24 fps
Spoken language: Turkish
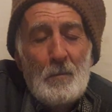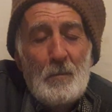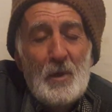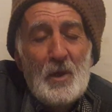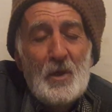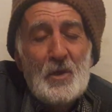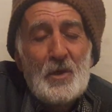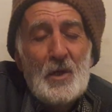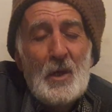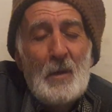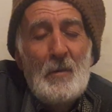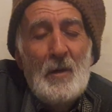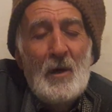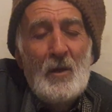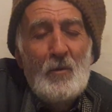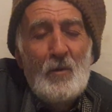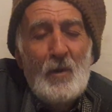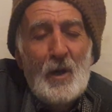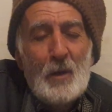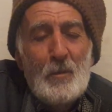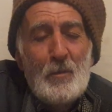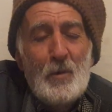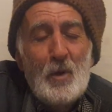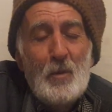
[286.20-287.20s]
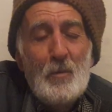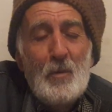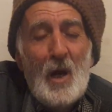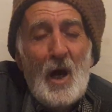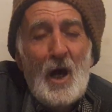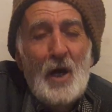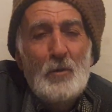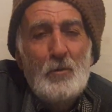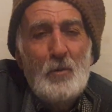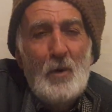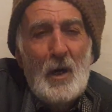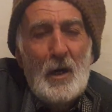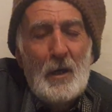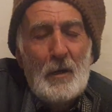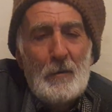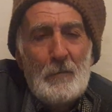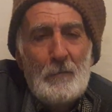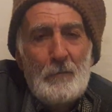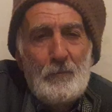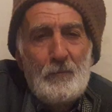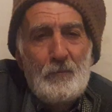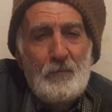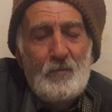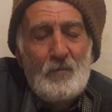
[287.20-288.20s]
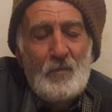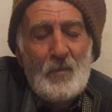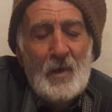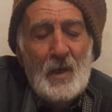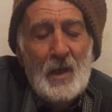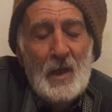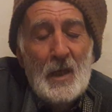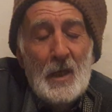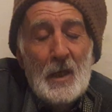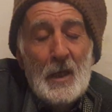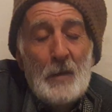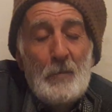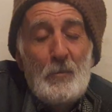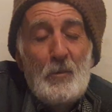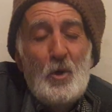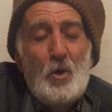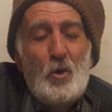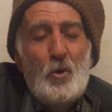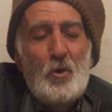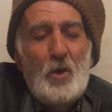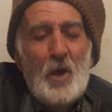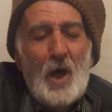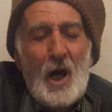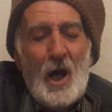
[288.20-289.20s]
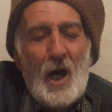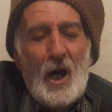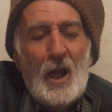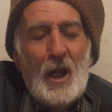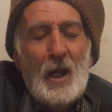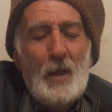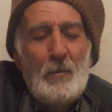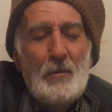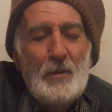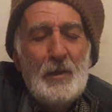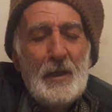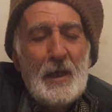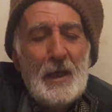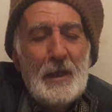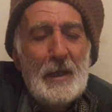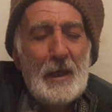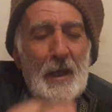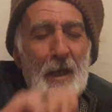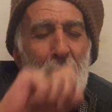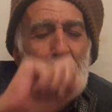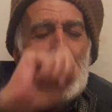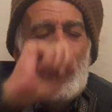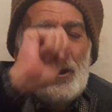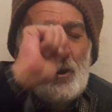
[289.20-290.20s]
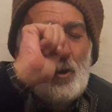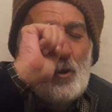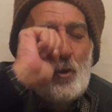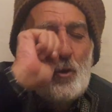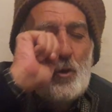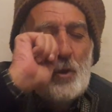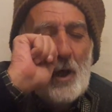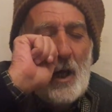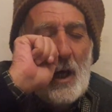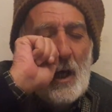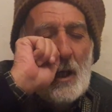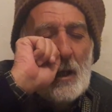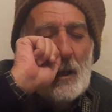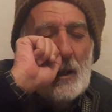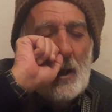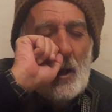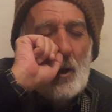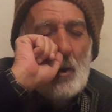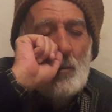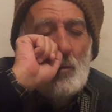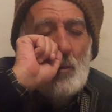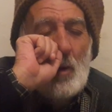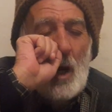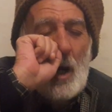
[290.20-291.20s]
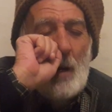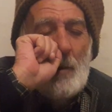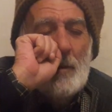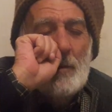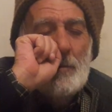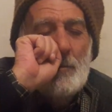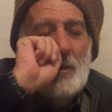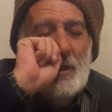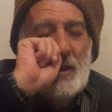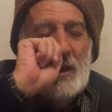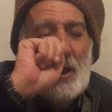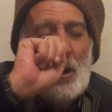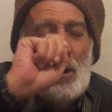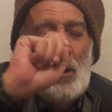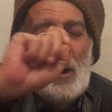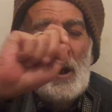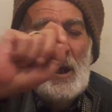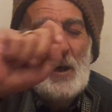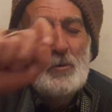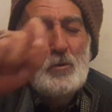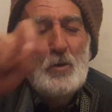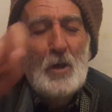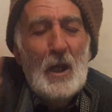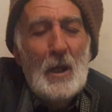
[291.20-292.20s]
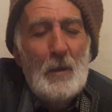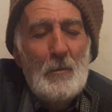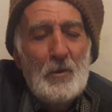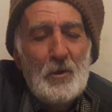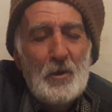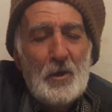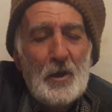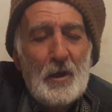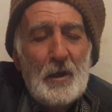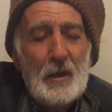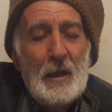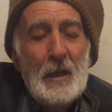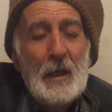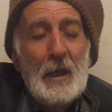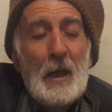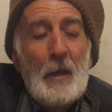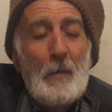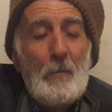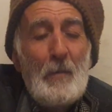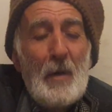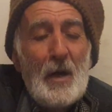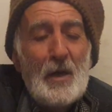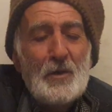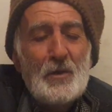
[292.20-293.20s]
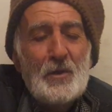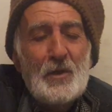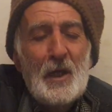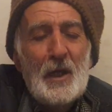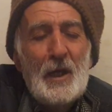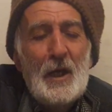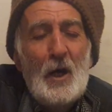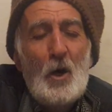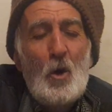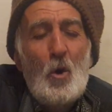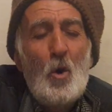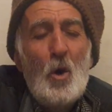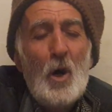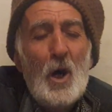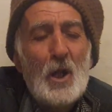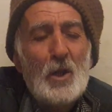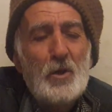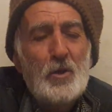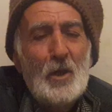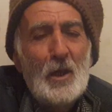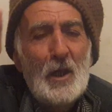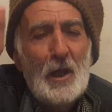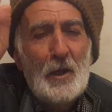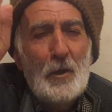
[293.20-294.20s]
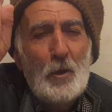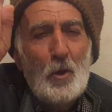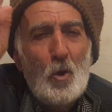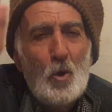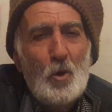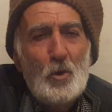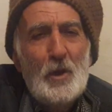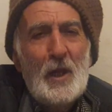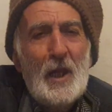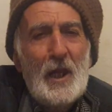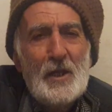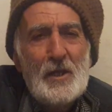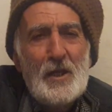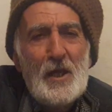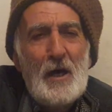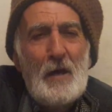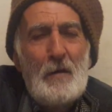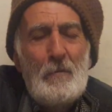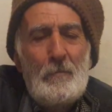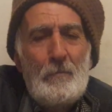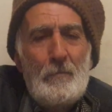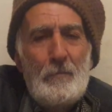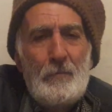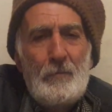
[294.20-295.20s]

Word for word: Bir zaman var, bir miad var. Bir rüya aleminde de Yüce Allah Muhammed Melih'e öyle söylemiştir. Ben sana o aslanları göndereceğim.